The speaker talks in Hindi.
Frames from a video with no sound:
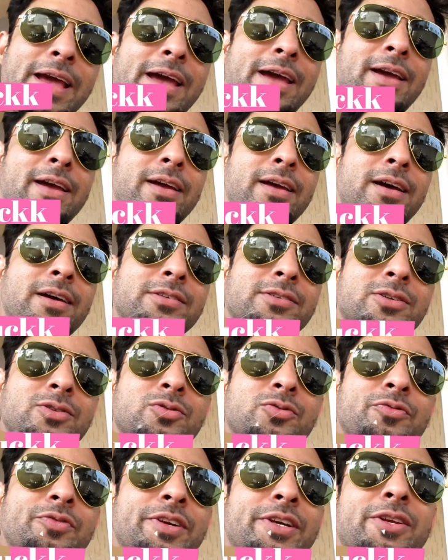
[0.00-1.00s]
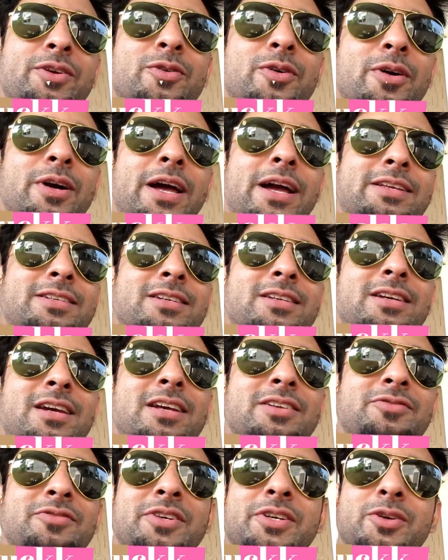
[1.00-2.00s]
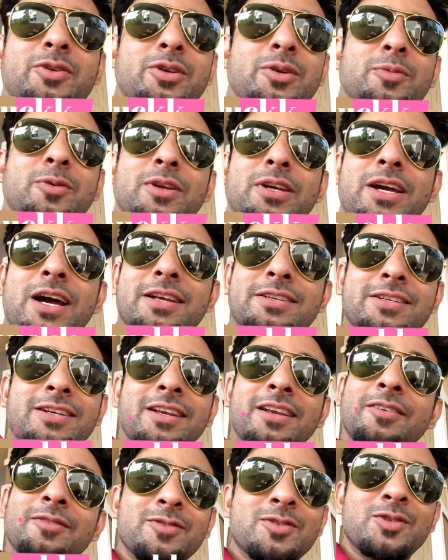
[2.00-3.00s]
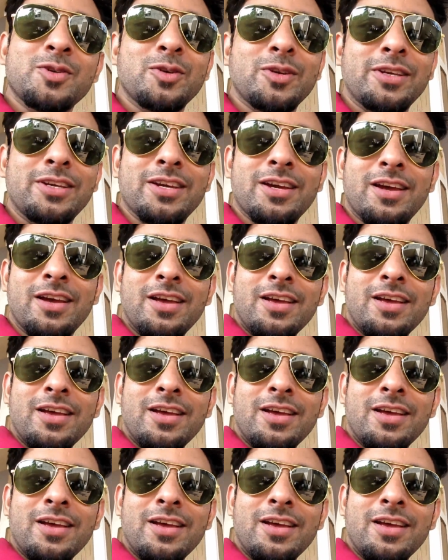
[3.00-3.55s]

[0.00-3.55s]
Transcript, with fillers: है आज का जो वीडियो है एक्चुअली आज वीडियो नहीं बोलेंगे आज एक लव स्टोरी है